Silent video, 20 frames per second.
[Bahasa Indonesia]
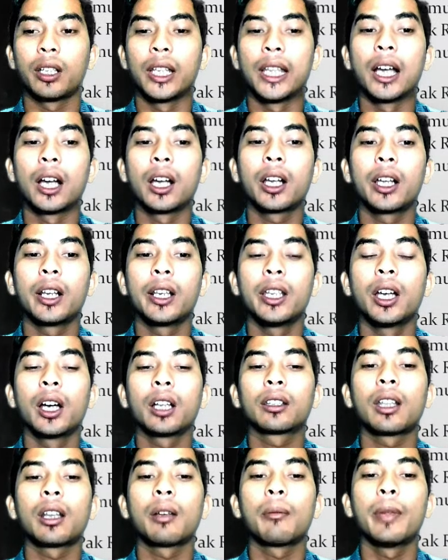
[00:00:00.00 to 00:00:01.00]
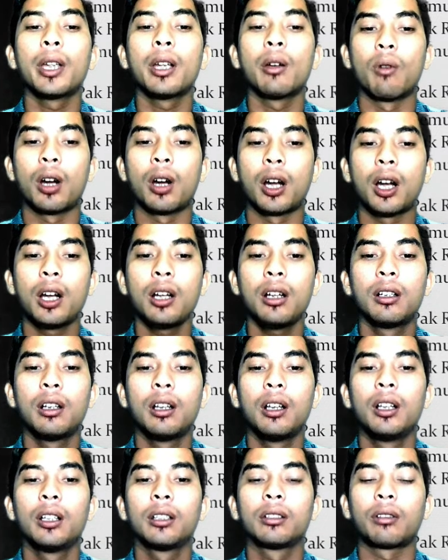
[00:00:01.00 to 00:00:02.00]
yang kelihatan mewah,
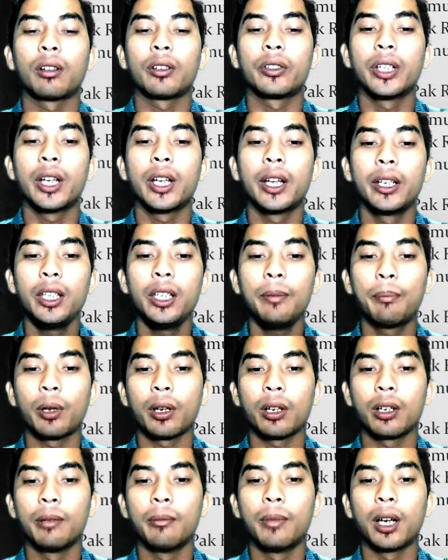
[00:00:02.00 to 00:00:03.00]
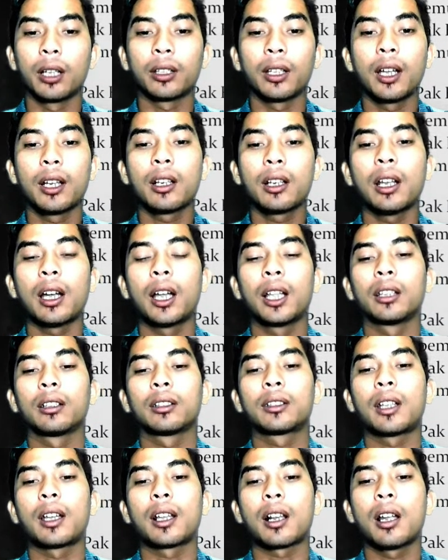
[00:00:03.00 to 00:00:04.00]
terjadi perdebatan
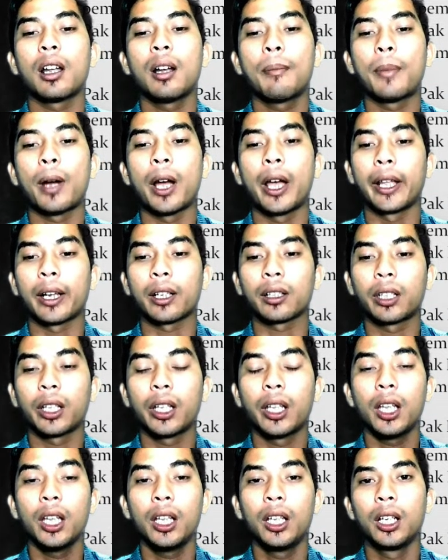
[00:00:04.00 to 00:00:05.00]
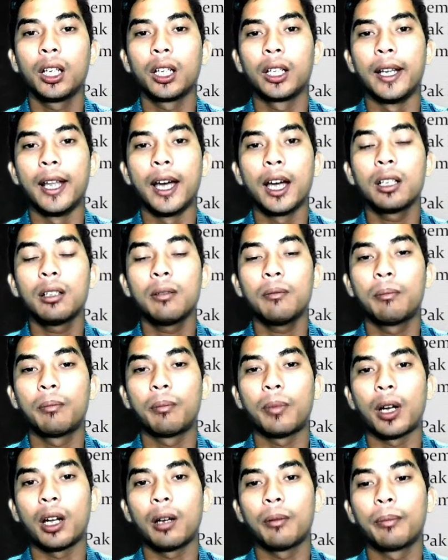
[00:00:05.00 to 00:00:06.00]
antara Pak RT dan
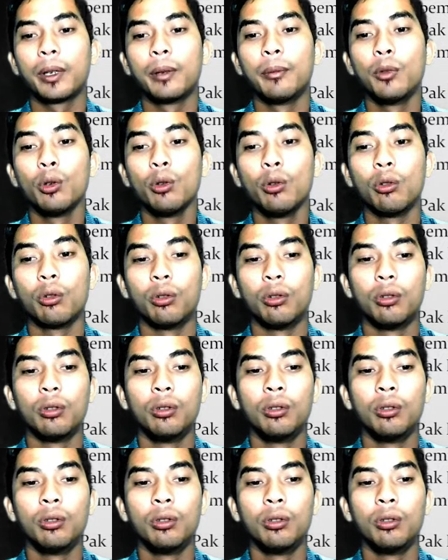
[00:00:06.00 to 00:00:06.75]
Pak Pemulung.